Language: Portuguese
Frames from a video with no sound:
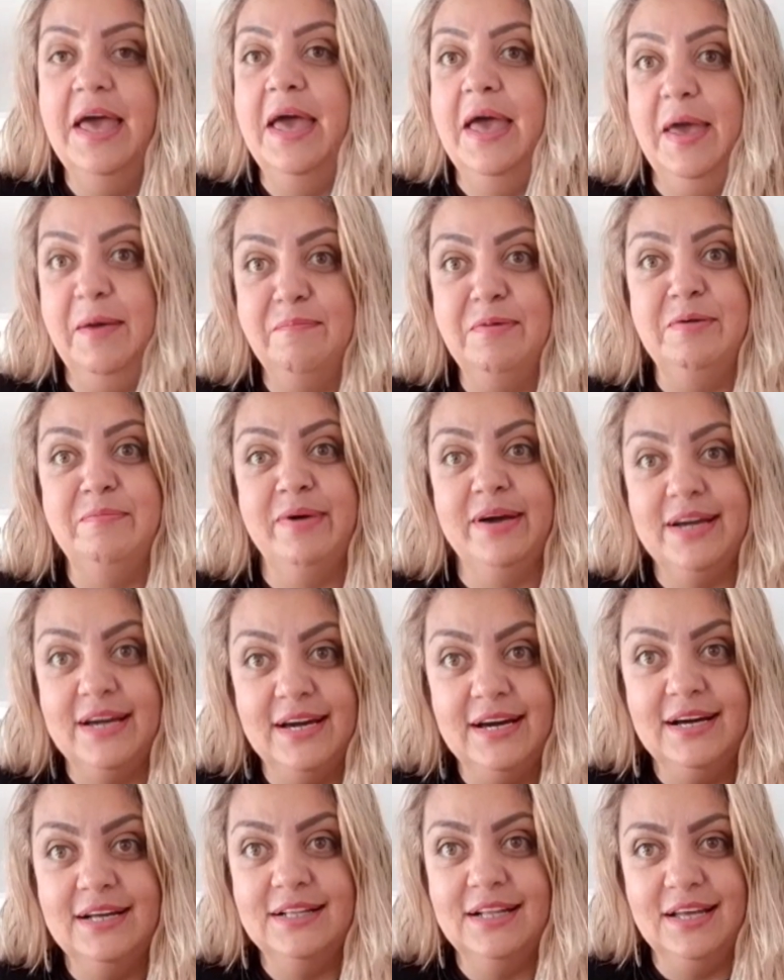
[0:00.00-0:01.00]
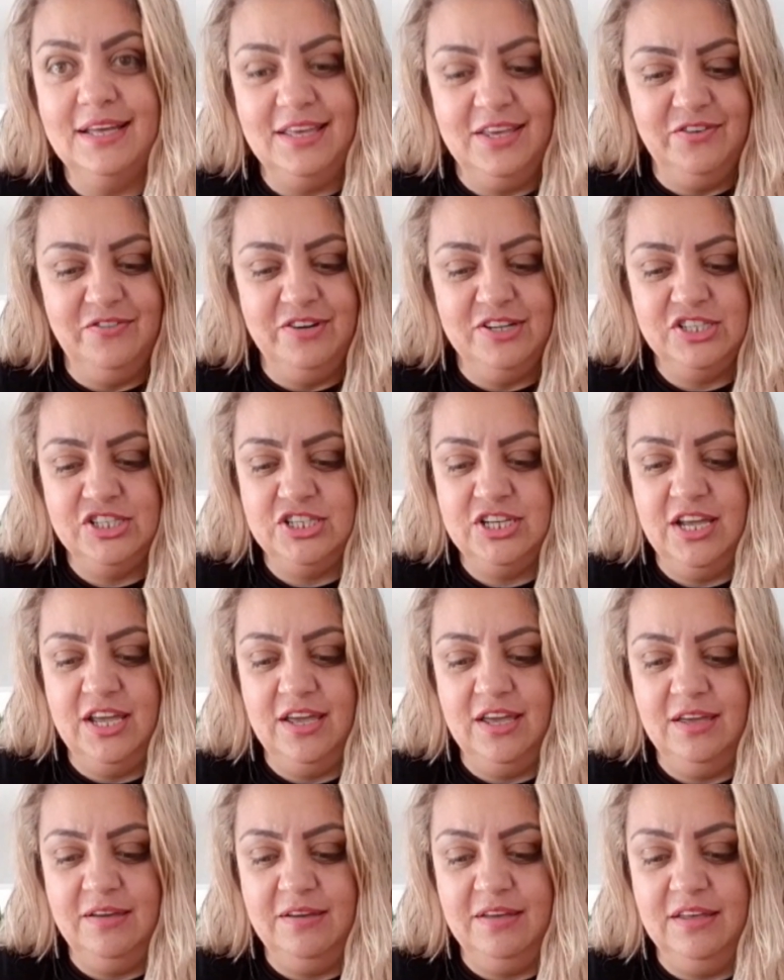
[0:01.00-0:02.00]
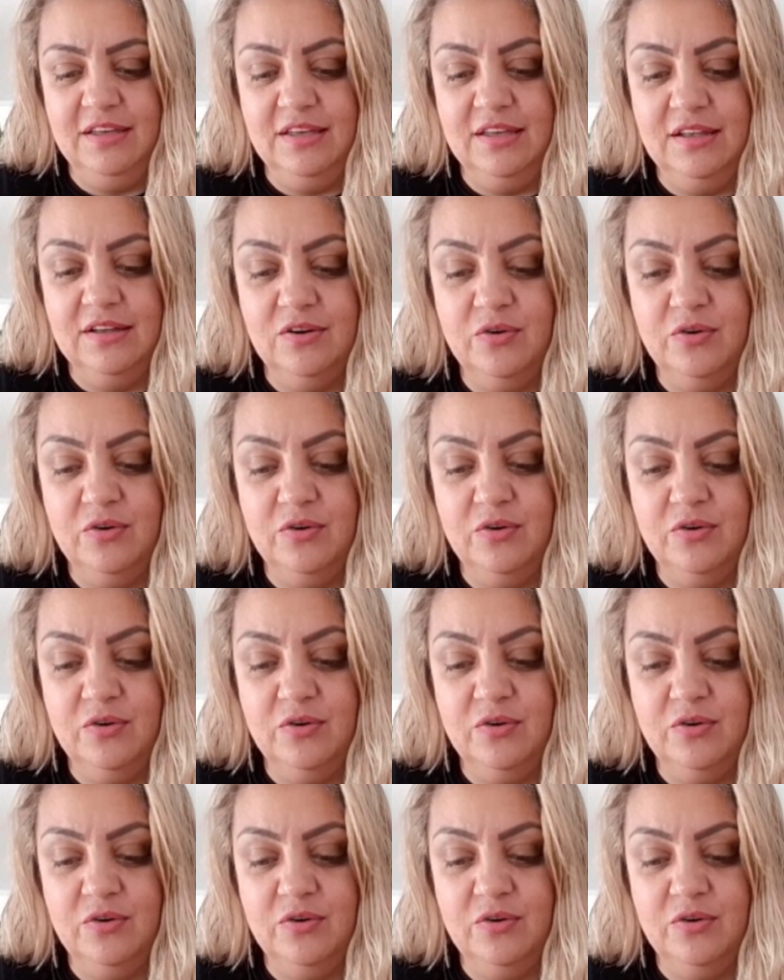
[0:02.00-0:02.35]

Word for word: É bem bacana, eu achei